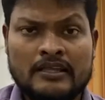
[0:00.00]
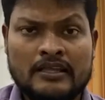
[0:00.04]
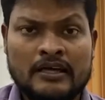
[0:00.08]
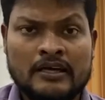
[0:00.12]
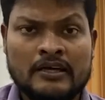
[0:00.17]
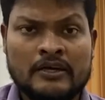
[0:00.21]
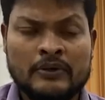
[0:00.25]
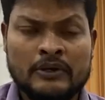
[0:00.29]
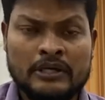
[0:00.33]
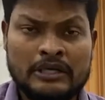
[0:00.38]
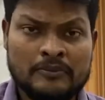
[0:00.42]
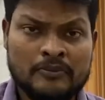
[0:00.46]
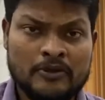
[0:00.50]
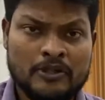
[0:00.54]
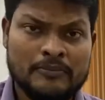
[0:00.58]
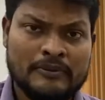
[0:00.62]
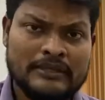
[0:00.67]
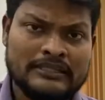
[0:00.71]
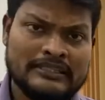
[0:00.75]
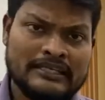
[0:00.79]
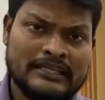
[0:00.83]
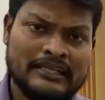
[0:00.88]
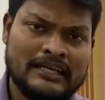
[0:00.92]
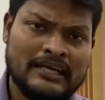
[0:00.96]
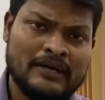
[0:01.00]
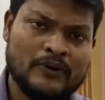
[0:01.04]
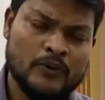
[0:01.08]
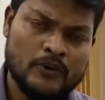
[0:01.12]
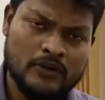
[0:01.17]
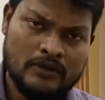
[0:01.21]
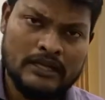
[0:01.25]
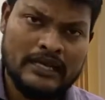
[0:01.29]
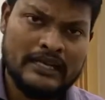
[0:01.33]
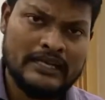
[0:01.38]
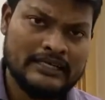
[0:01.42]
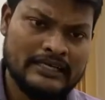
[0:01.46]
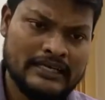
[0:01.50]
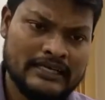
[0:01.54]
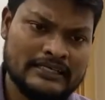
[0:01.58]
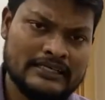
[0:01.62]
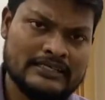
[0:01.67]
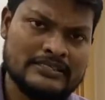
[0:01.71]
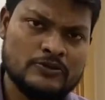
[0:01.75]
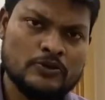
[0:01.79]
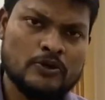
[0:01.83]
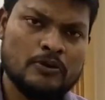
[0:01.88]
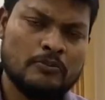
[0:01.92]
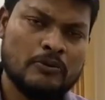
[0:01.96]
குடிக்கும்போது பார்த்தீங்கன்னா ஒரு நாளைக்கு
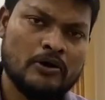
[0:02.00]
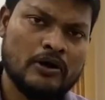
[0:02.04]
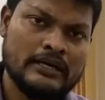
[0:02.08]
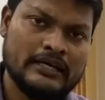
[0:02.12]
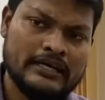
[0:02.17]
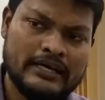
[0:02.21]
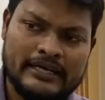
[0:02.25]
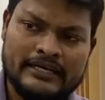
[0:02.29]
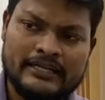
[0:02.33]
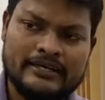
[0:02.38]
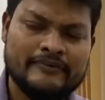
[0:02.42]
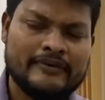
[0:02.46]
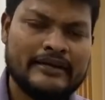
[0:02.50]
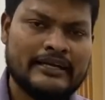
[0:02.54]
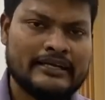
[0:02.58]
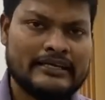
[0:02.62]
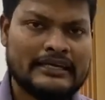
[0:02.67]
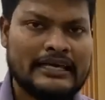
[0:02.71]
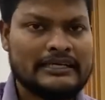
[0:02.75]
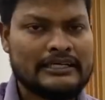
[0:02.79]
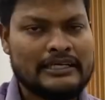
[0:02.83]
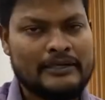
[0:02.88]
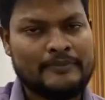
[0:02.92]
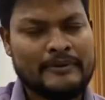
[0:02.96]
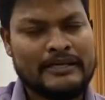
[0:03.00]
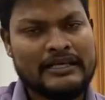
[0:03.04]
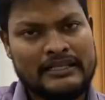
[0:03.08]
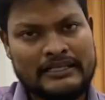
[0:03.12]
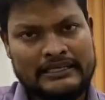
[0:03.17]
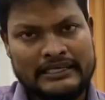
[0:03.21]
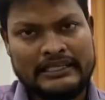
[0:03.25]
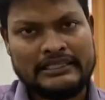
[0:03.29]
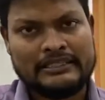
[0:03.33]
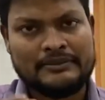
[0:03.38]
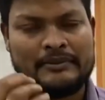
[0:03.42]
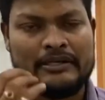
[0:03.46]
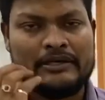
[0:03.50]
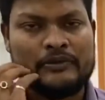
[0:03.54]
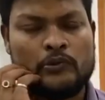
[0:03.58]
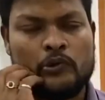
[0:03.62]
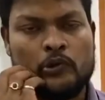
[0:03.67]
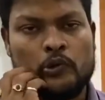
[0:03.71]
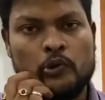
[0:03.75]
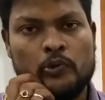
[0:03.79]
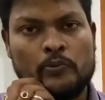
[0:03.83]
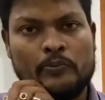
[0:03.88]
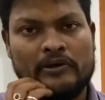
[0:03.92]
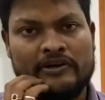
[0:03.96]
அட்லீஸ்ட் உங்கள் பாடி ஹைட் அண்ட் வெயிட்டை கேல்குலேட் பண்ணி அதுக்கேற்ற மாதிரி ஒரு
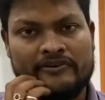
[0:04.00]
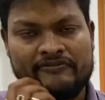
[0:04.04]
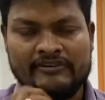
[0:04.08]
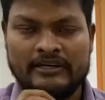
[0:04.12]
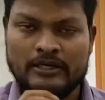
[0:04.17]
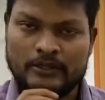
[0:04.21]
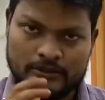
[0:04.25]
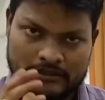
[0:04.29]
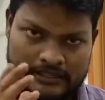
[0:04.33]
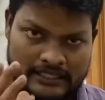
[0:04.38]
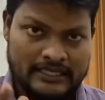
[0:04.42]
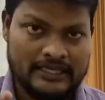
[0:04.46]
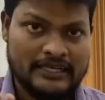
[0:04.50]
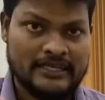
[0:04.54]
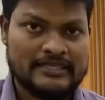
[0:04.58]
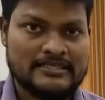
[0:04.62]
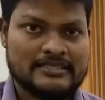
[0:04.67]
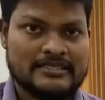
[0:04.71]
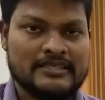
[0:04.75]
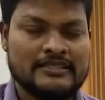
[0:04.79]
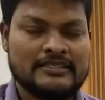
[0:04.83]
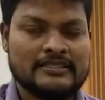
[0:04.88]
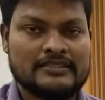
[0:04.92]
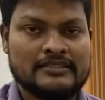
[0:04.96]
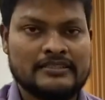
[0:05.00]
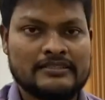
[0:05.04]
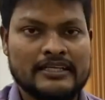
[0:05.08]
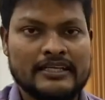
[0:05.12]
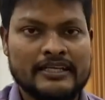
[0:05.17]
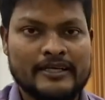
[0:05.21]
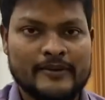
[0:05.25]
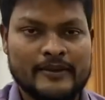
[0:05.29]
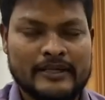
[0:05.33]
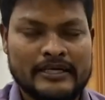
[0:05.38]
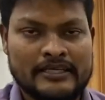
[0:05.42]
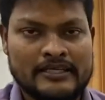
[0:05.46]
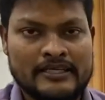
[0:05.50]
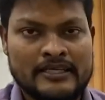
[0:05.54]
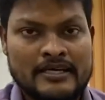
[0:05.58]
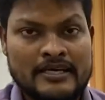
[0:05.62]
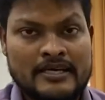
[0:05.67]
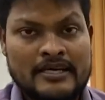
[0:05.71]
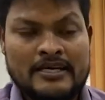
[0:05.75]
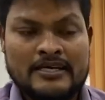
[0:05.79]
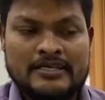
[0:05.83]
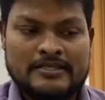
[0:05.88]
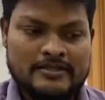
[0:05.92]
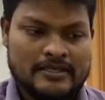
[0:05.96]
டூ பாயிண்ட் ஃபைவ் டு த்ரீ லிட்டர்ஸாவது தண்ணி குடிங்க
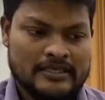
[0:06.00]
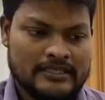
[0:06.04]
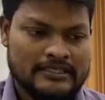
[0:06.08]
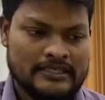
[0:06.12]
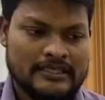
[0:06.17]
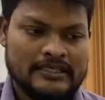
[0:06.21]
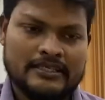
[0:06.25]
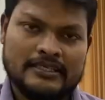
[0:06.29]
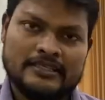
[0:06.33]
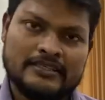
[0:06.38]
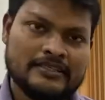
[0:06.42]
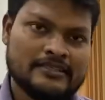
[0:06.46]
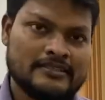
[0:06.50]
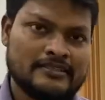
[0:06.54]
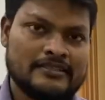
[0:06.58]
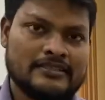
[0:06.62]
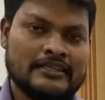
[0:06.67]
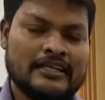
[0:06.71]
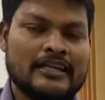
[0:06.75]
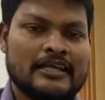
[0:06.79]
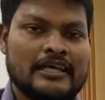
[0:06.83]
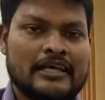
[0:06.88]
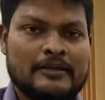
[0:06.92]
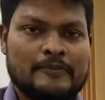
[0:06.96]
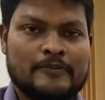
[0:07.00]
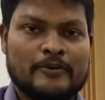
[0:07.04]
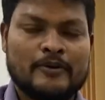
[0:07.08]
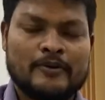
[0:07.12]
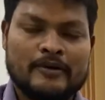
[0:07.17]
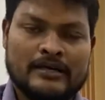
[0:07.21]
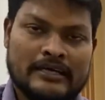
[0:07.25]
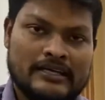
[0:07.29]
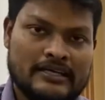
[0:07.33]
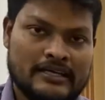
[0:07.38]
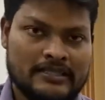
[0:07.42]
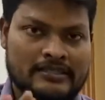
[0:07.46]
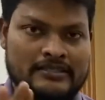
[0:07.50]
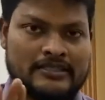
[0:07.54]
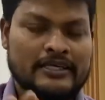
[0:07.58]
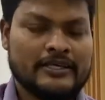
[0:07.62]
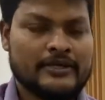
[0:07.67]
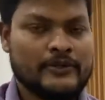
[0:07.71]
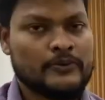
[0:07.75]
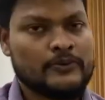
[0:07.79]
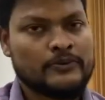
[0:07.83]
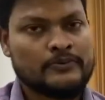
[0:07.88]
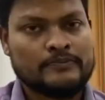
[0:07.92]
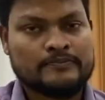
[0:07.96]
ஸோ ஐ திங்க் இது நல்லா ஹெல்ப் பண்ணணும்னு நினைக்கிறேன்
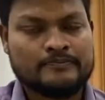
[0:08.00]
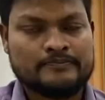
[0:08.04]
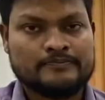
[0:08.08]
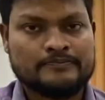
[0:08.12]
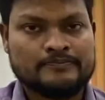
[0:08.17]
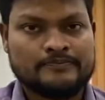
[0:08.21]
தேங்க்யூ